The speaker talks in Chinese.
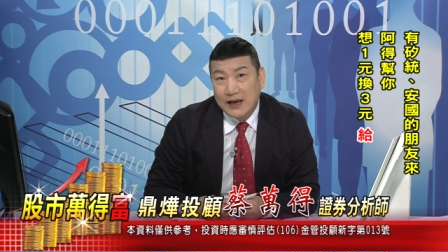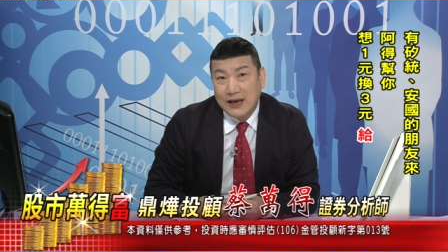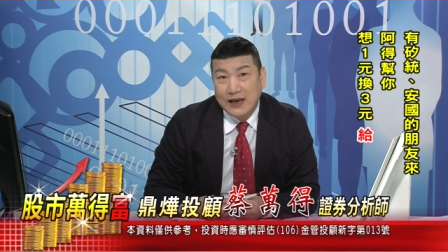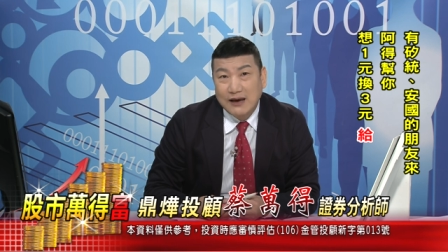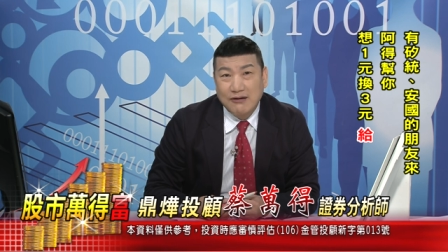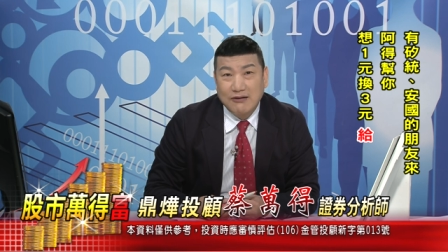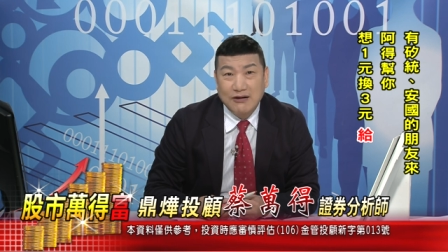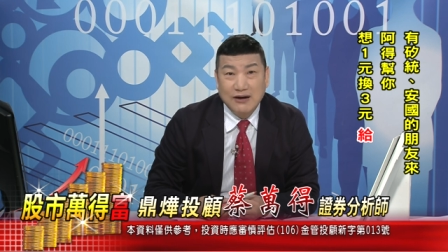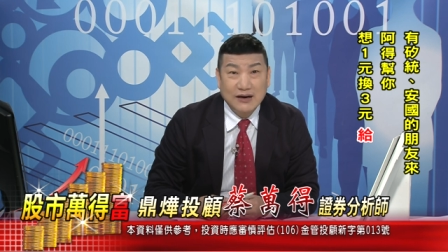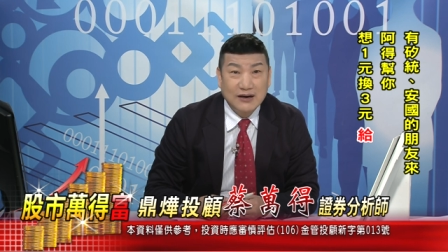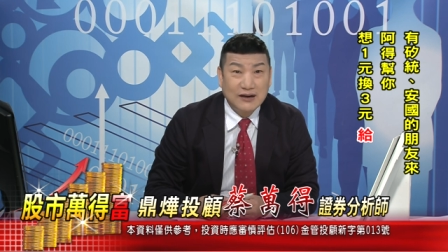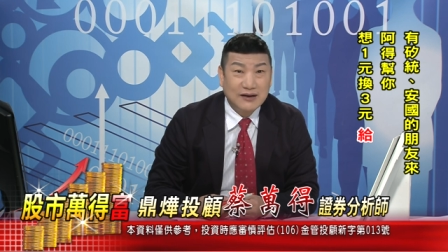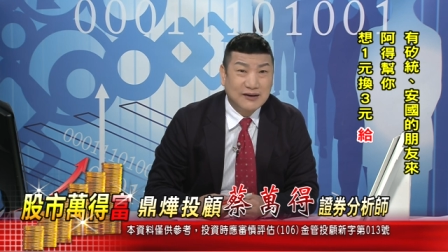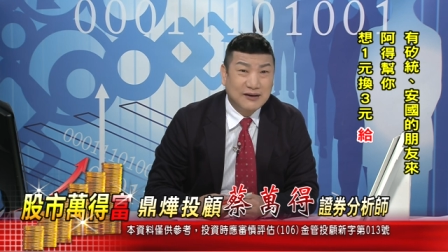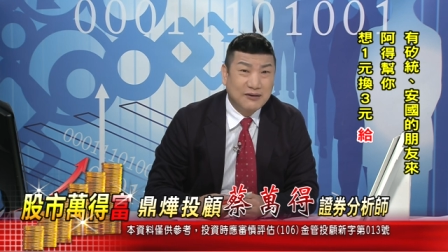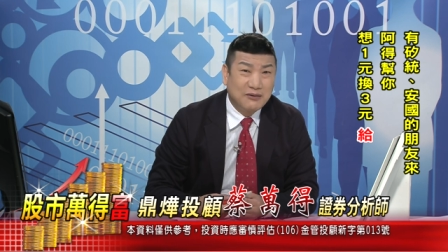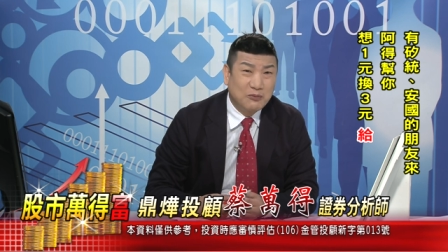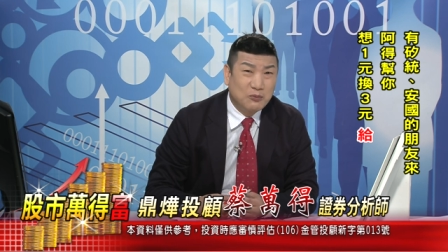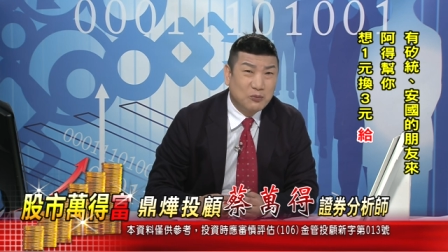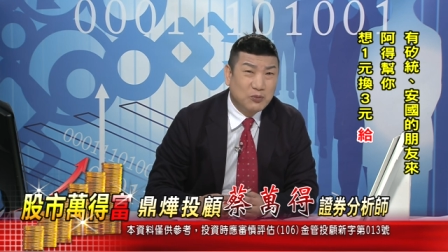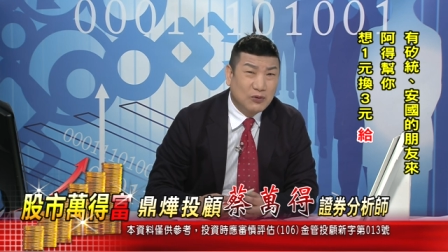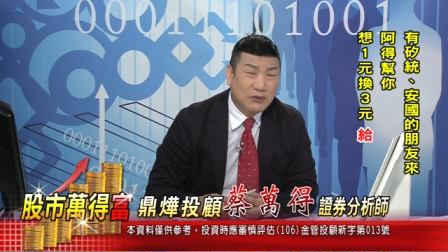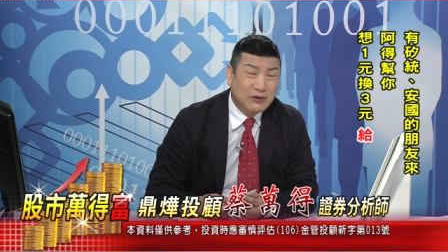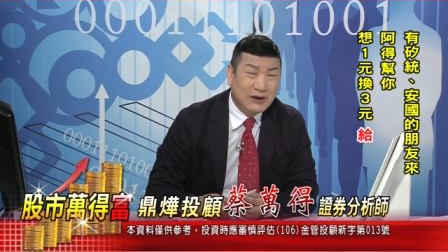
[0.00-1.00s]
哎呀，那那
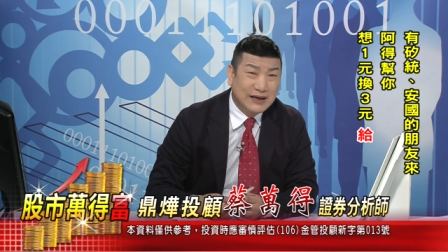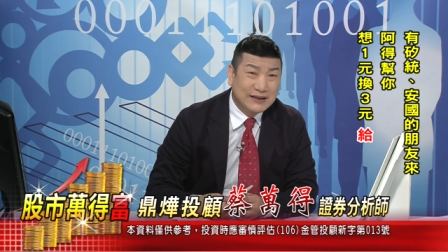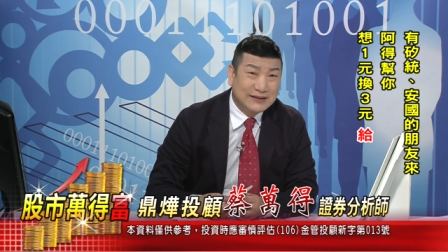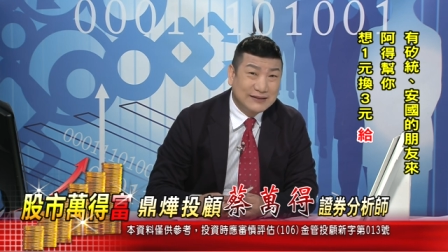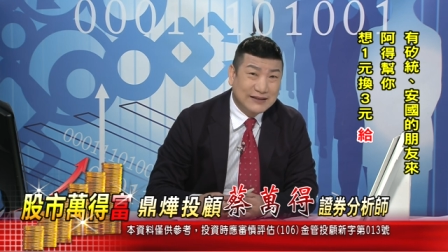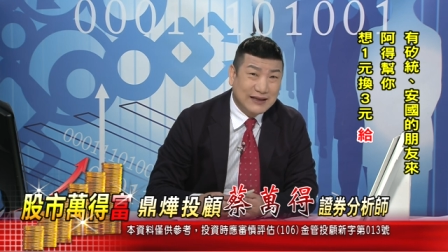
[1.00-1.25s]
我爱